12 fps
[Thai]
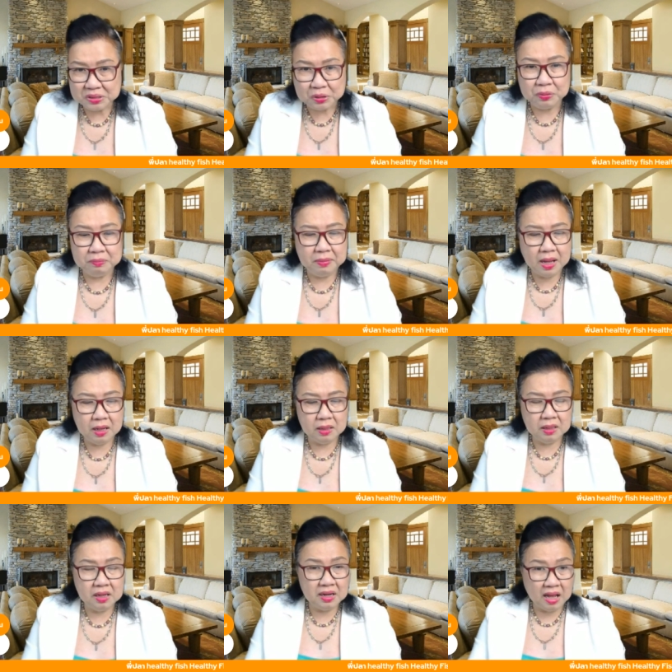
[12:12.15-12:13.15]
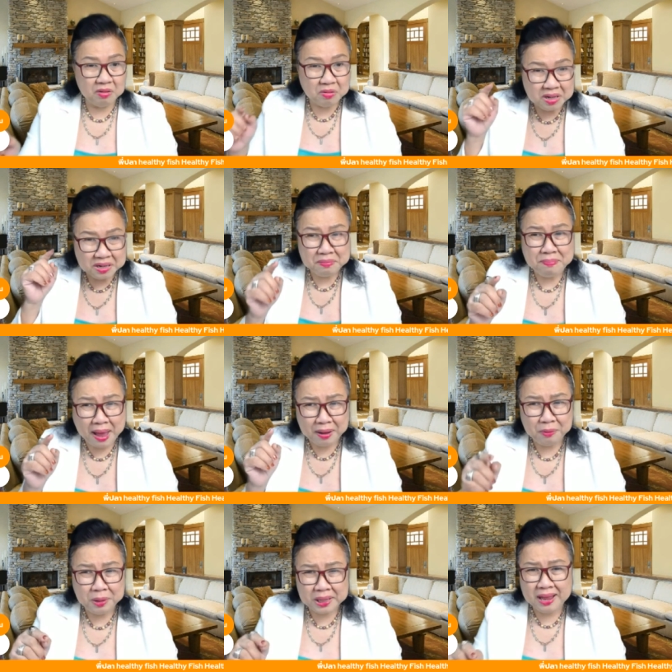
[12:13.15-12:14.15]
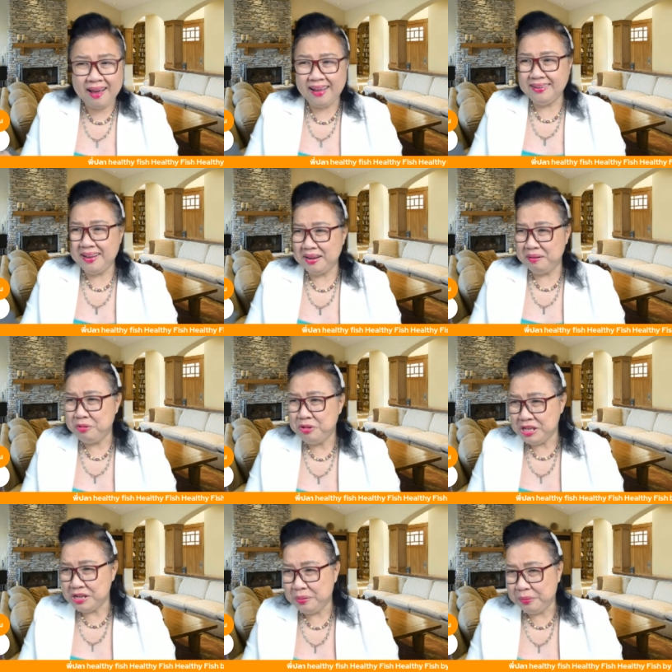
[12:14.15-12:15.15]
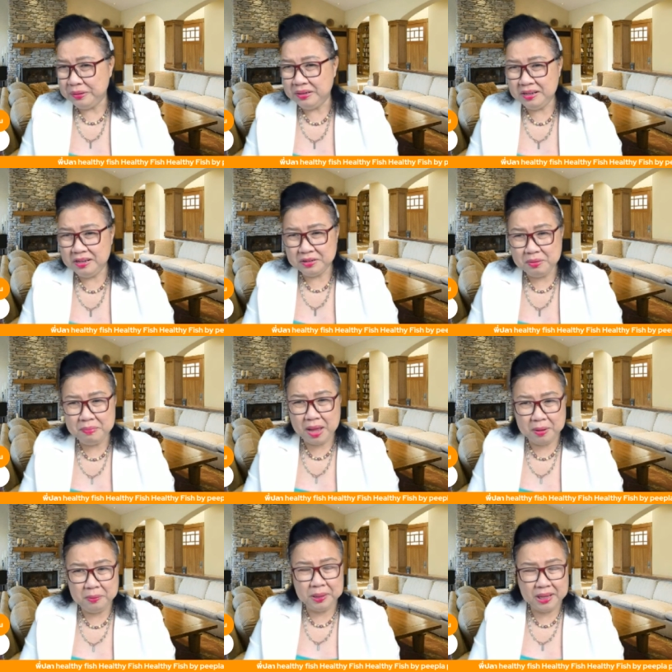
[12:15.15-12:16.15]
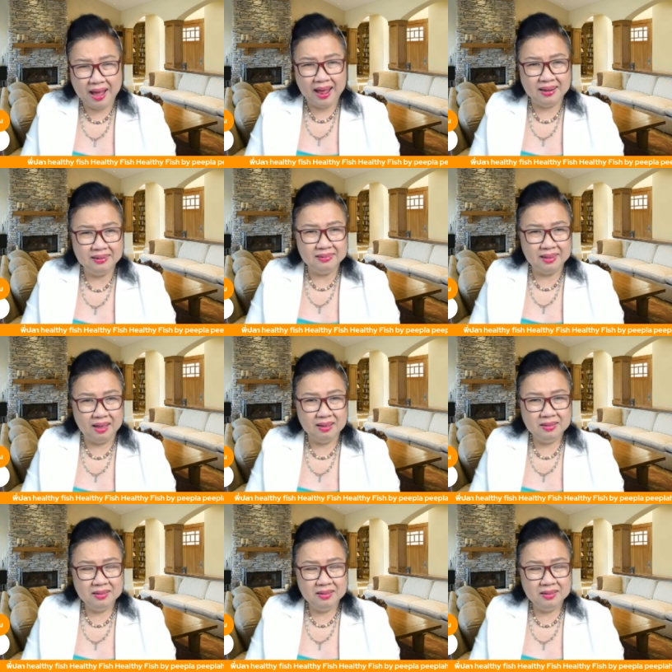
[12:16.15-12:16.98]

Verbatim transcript: จนมากเลยขนาดเขาเคยแบกข้าวสารเด็กผู้หญิงคนนึงต้องแบกข้าวสารเลยอ่ะ